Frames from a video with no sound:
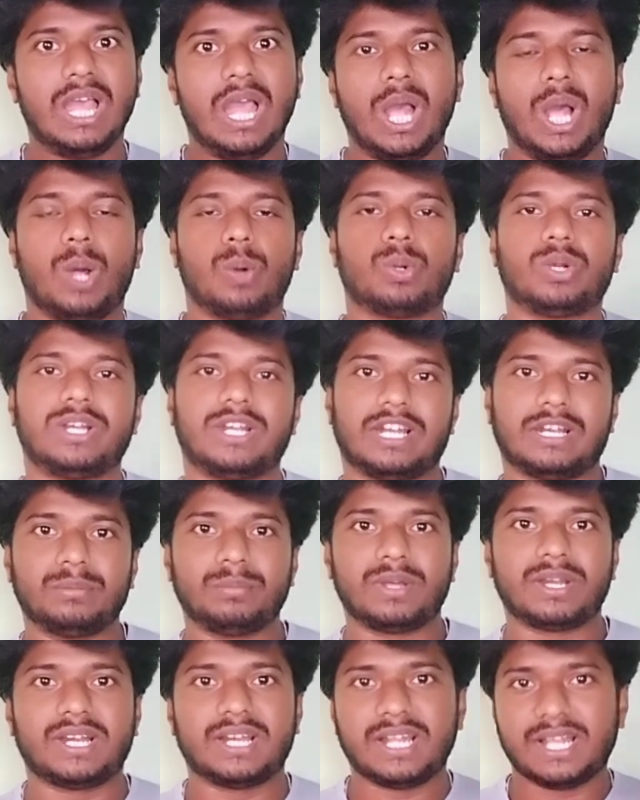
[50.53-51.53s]
அவரோட
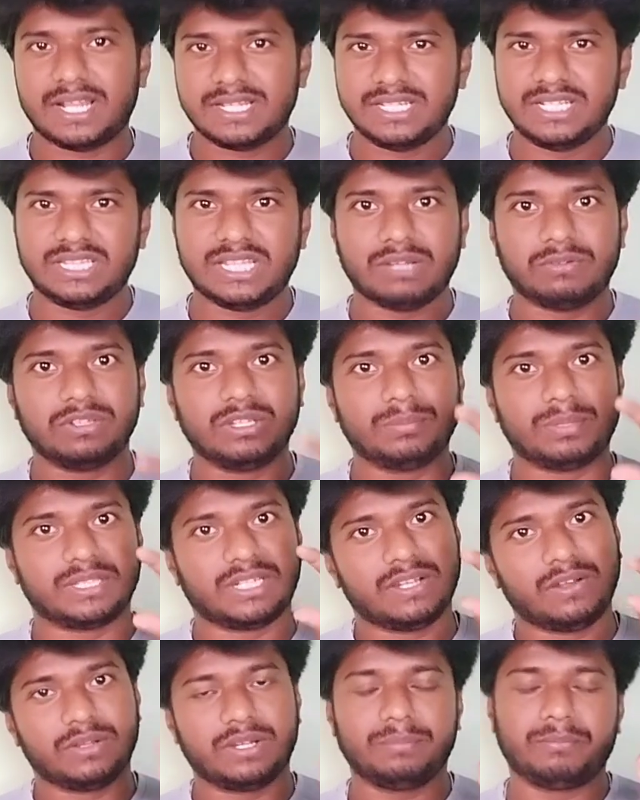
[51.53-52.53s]
நண்பரான அஜித்தை வந்து பார்த்தீங்கன்னா
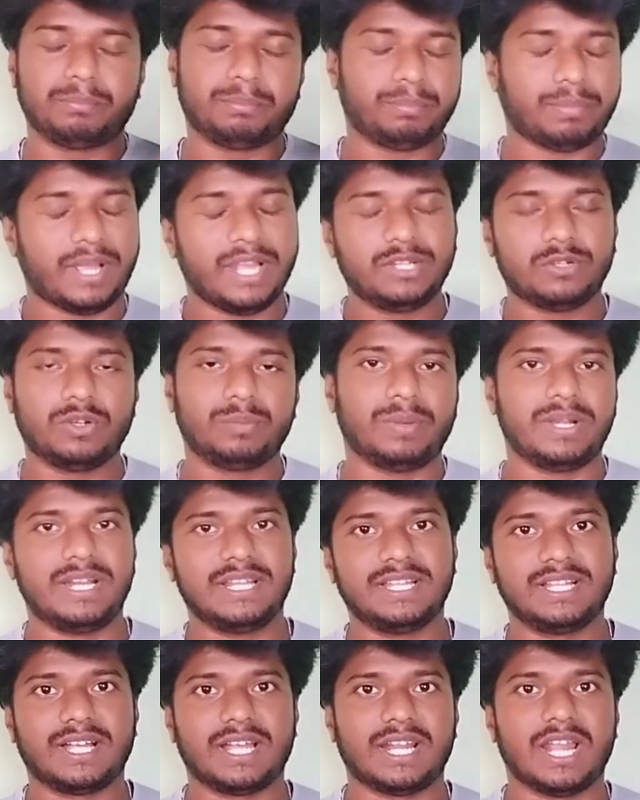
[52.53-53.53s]
அவர் பாயிண்ட் அவுட் பண்ணிட்டு தான்
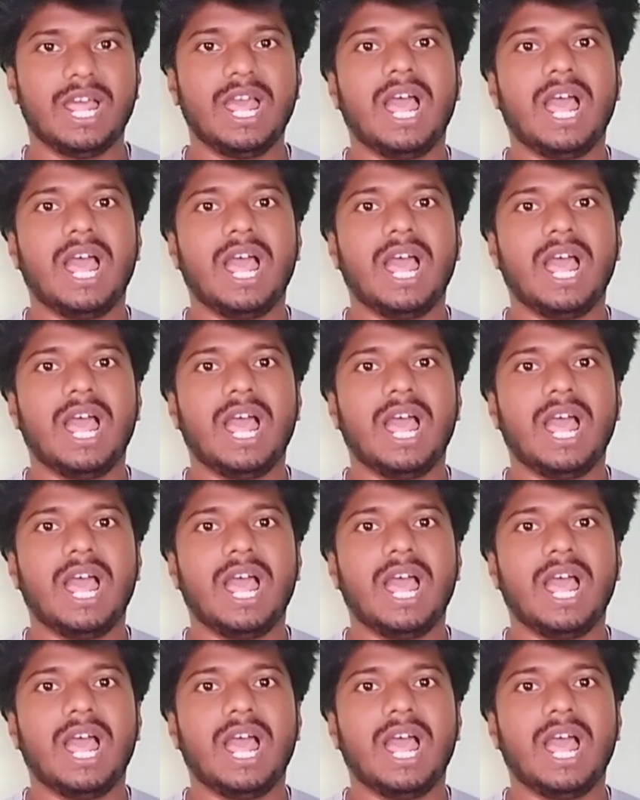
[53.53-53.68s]
இருக்காரு